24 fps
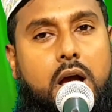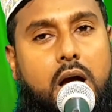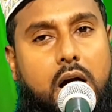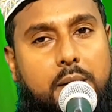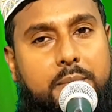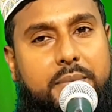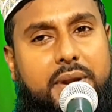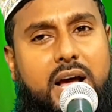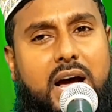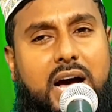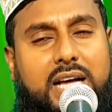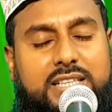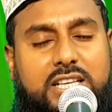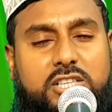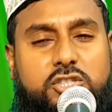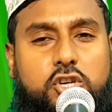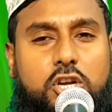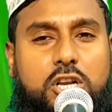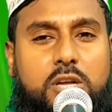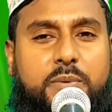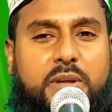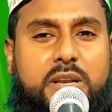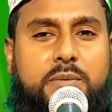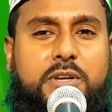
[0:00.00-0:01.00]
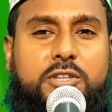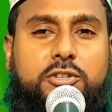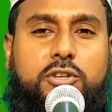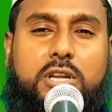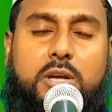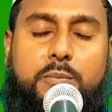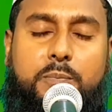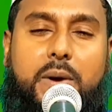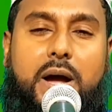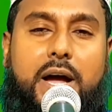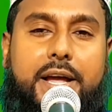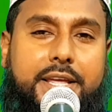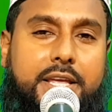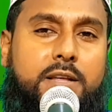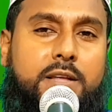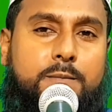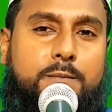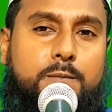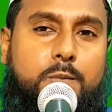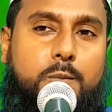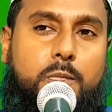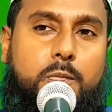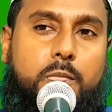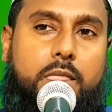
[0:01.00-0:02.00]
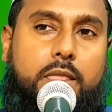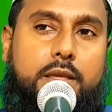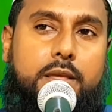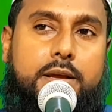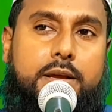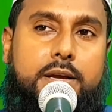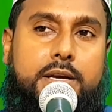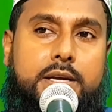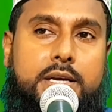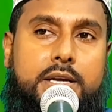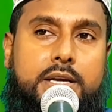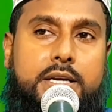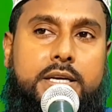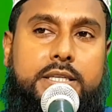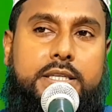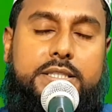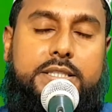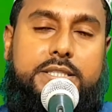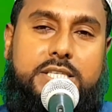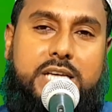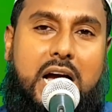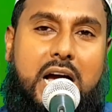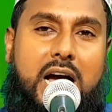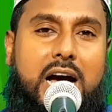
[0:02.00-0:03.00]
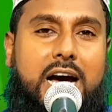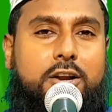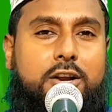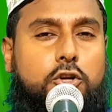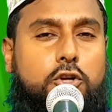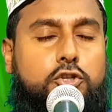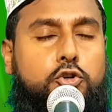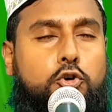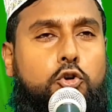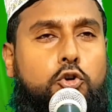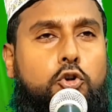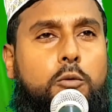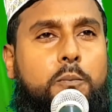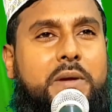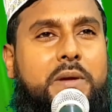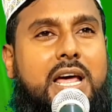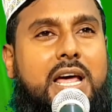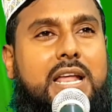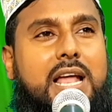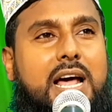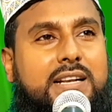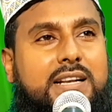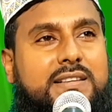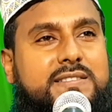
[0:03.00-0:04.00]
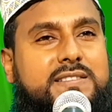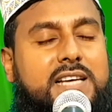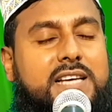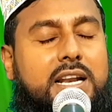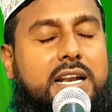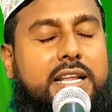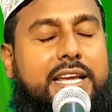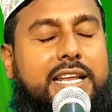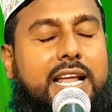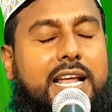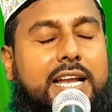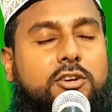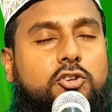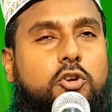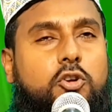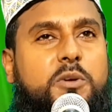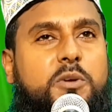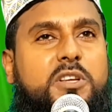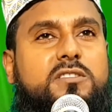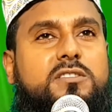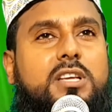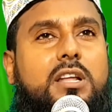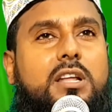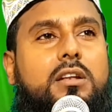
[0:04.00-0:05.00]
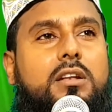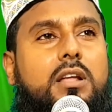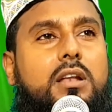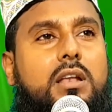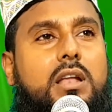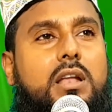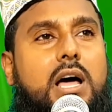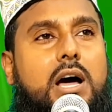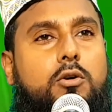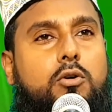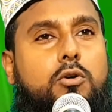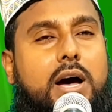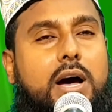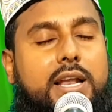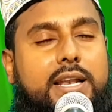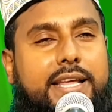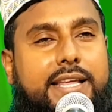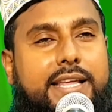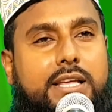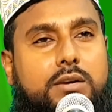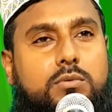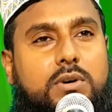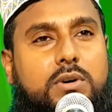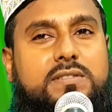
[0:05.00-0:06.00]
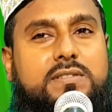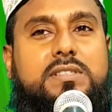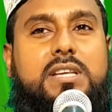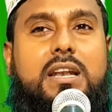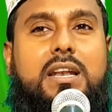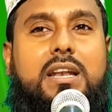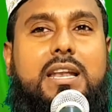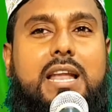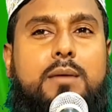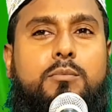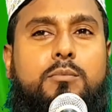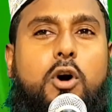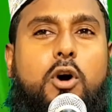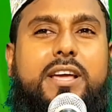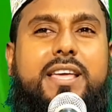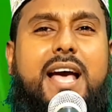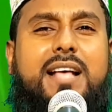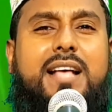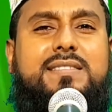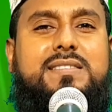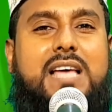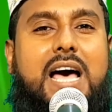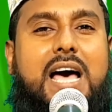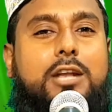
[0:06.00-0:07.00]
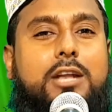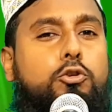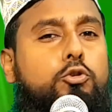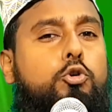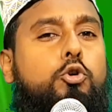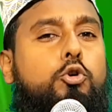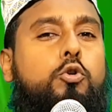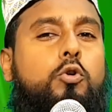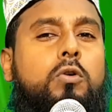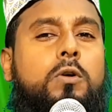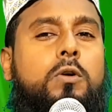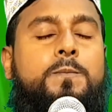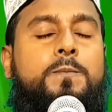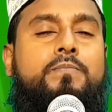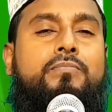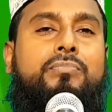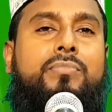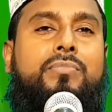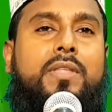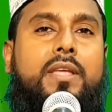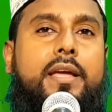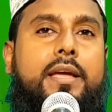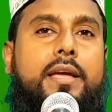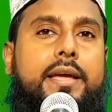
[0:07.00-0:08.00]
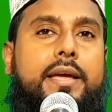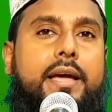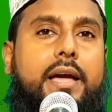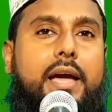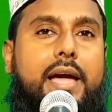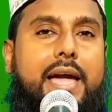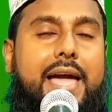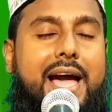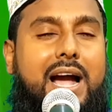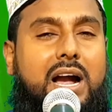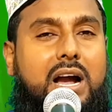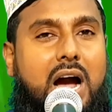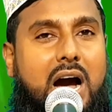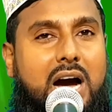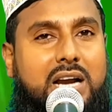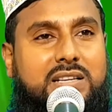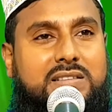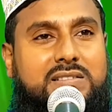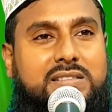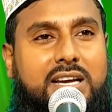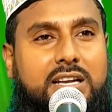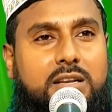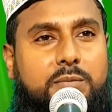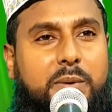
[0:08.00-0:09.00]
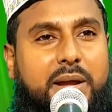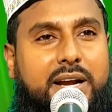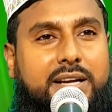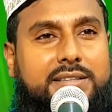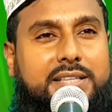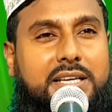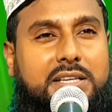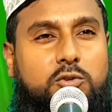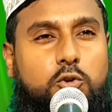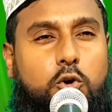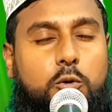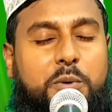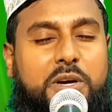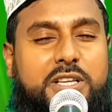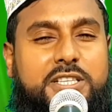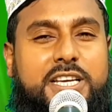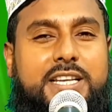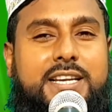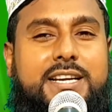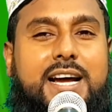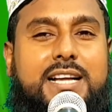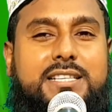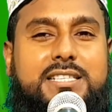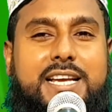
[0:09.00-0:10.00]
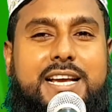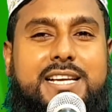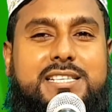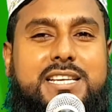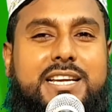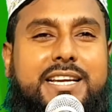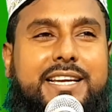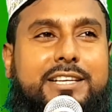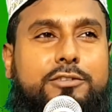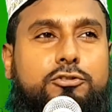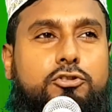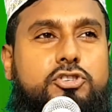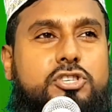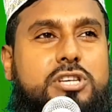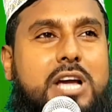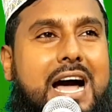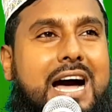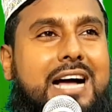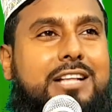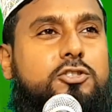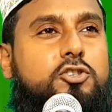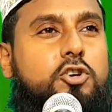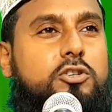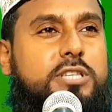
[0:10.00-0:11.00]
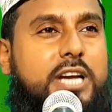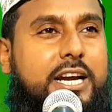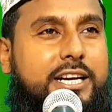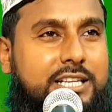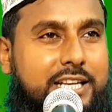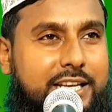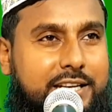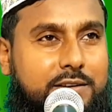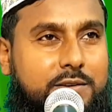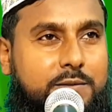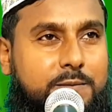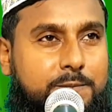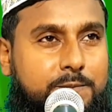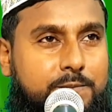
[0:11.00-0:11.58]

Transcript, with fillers: আমরা হাদিস শরীফের ভিতরে পাই যা আর অজুল্ল মিনাল আনসার ইলান নবী সাল্লাহ আলহি ওয়াসাল্লাম ওয়াস আলুহু এক আনসার ব্যক্তি নবীজির কাছে এসে কিছু সাহায্য চাইলেন